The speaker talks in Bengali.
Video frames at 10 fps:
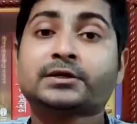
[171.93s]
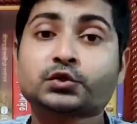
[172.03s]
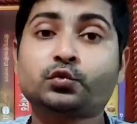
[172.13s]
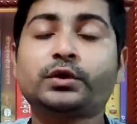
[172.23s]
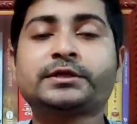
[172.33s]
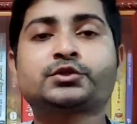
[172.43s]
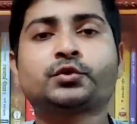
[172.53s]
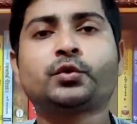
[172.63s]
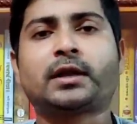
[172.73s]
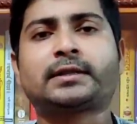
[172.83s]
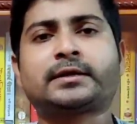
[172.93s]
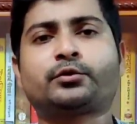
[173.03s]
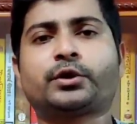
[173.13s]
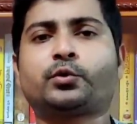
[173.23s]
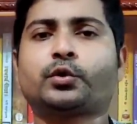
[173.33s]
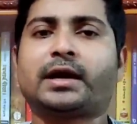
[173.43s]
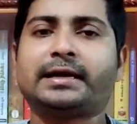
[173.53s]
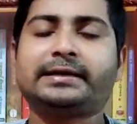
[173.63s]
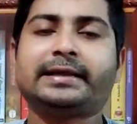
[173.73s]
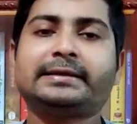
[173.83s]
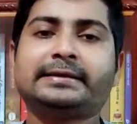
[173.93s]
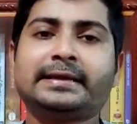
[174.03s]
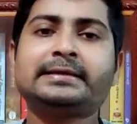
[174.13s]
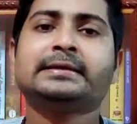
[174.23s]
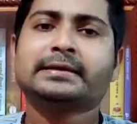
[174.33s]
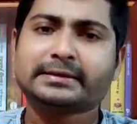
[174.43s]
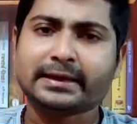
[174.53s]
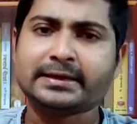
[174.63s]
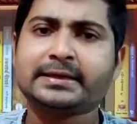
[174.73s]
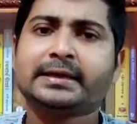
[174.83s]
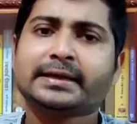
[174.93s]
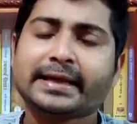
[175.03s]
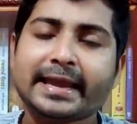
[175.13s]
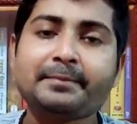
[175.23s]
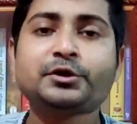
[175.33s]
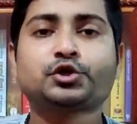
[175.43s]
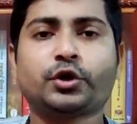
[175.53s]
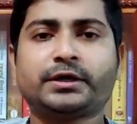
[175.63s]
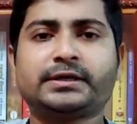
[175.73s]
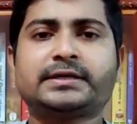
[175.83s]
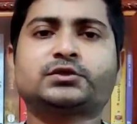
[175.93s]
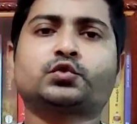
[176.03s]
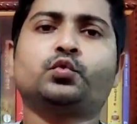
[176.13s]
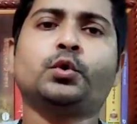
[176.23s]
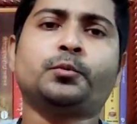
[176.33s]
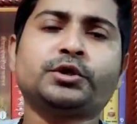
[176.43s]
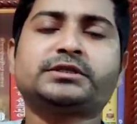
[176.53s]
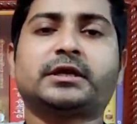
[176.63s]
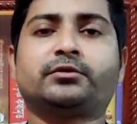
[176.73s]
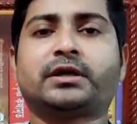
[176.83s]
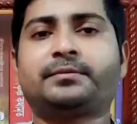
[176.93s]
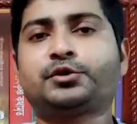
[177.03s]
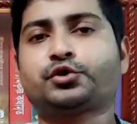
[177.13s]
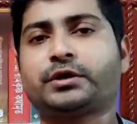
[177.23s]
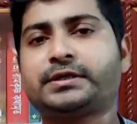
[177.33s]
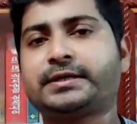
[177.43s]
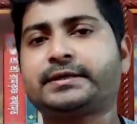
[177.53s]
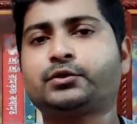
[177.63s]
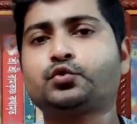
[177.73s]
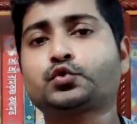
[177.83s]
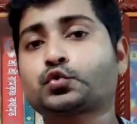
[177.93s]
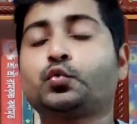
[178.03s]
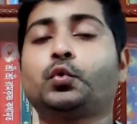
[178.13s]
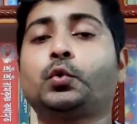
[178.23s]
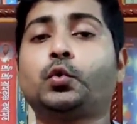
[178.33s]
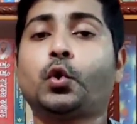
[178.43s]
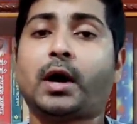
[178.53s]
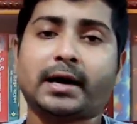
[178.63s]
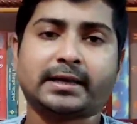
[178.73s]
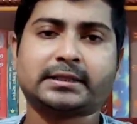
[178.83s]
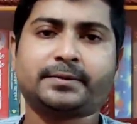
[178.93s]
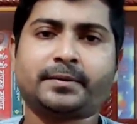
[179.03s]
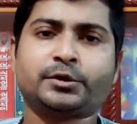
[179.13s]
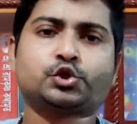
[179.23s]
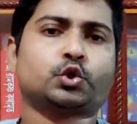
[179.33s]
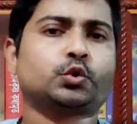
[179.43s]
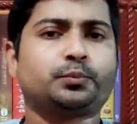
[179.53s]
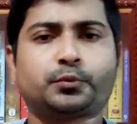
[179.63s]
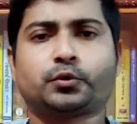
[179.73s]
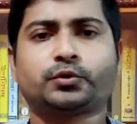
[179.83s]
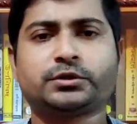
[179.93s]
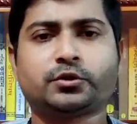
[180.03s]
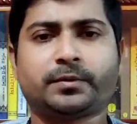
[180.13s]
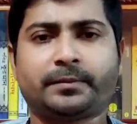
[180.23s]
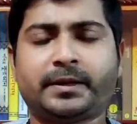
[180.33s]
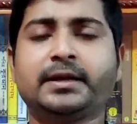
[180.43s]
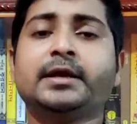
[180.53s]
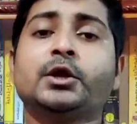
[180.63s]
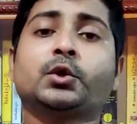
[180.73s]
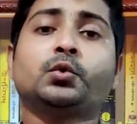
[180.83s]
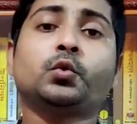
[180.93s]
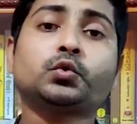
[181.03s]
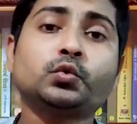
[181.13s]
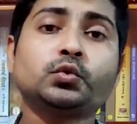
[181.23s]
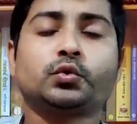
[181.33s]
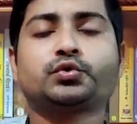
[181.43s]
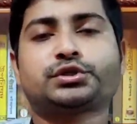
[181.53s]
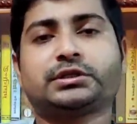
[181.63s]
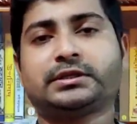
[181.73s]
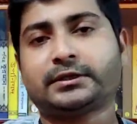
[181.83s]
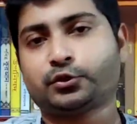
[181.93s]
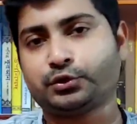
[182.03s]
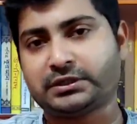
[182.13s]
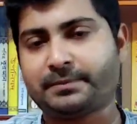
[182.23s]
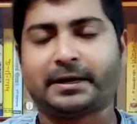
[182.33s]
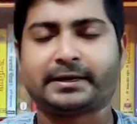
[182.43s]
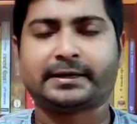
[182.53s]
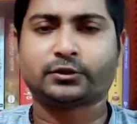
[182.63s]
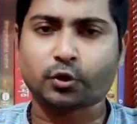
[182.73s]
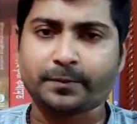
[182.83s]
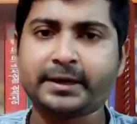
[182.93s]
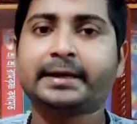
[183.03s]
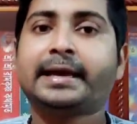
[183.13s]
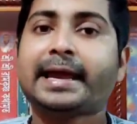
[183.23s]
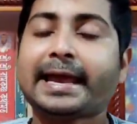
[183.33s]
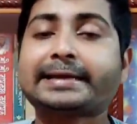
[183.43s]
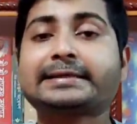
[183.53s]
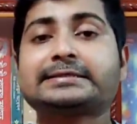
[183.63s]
স্কুলের জন্য আলাদা করে কোনো গাইডলাইন নেই তাই এ বিষয় নিয়ে স্কুল পরিচালনার বিষয় নিয়ে কিন্তু স্কুলগুলো আলাদাভাবে স্বতঃপ্রণোদিতভাবে নতুন কোনো সিদ্ধান্ত নিতে পারে না তবে একটা